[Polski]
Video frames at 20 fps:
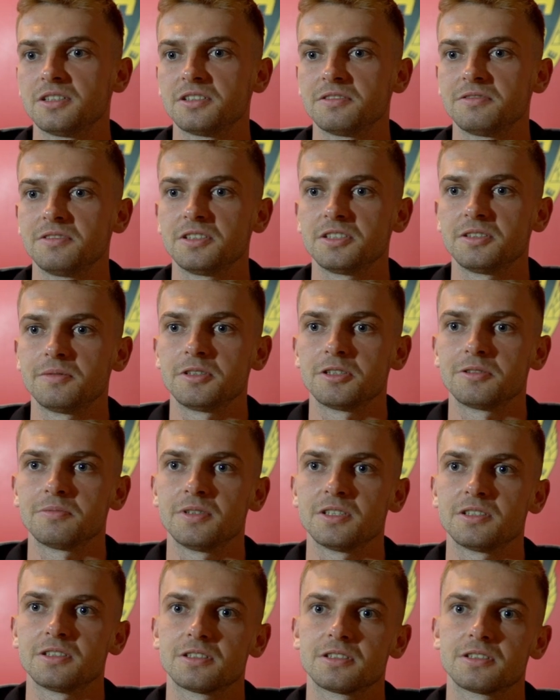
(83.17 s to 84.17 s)
że w następnych
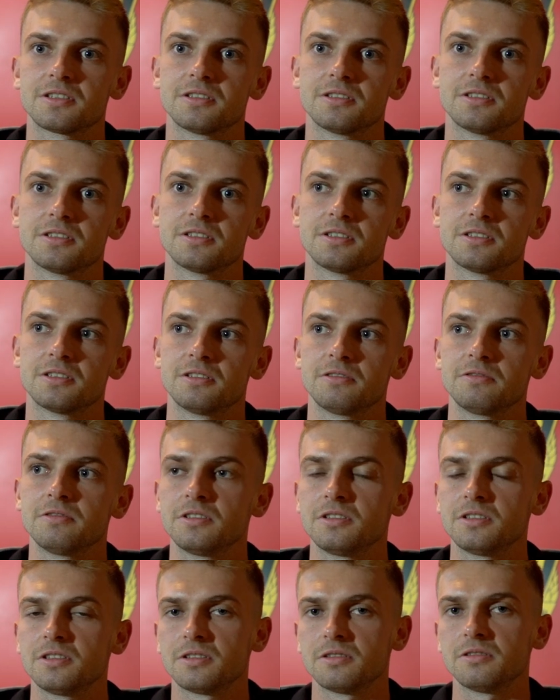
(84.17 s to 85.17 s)
meczach e,
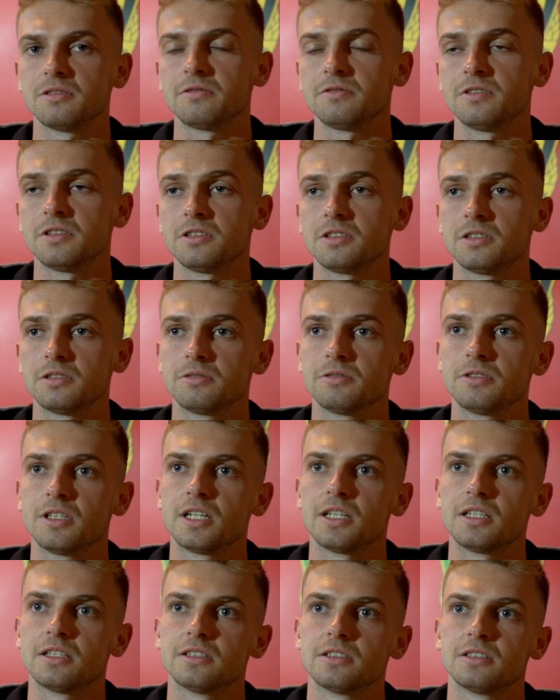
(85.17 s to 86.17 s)
również, również się
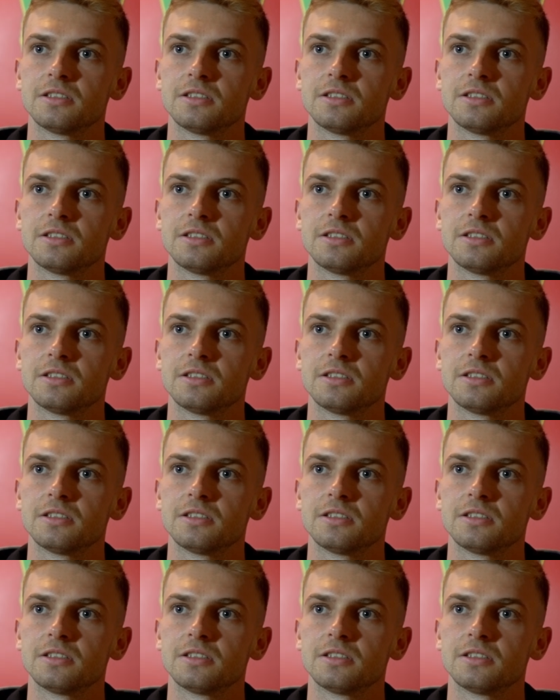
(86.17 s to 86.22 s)
uda.